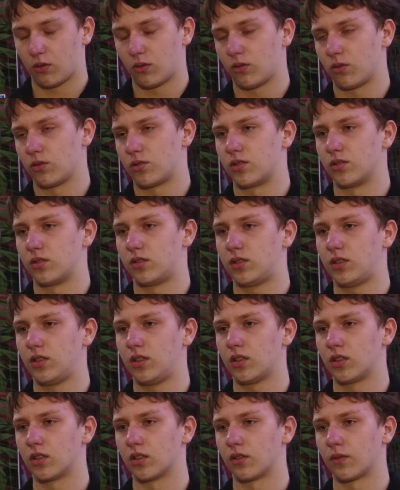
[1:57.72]
очень
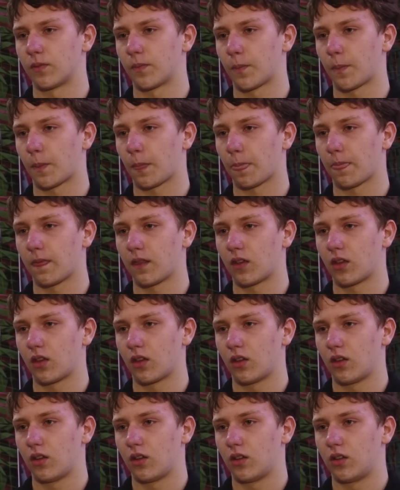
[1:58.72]
сильно.
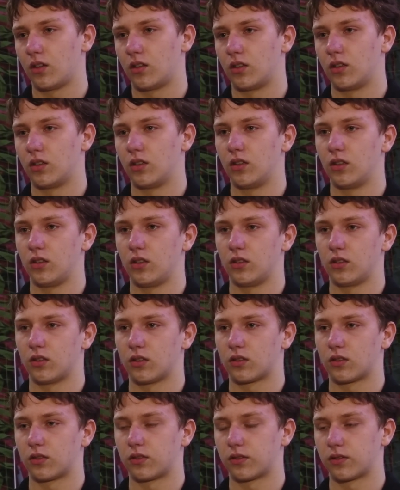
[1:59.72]
И
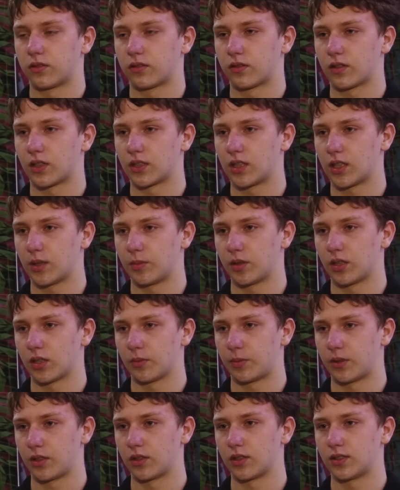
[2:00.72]
когда меня
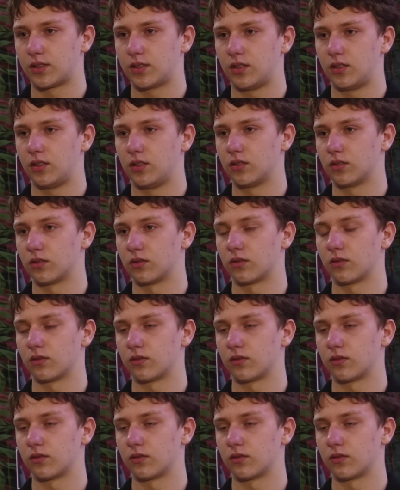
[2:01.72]
пригласили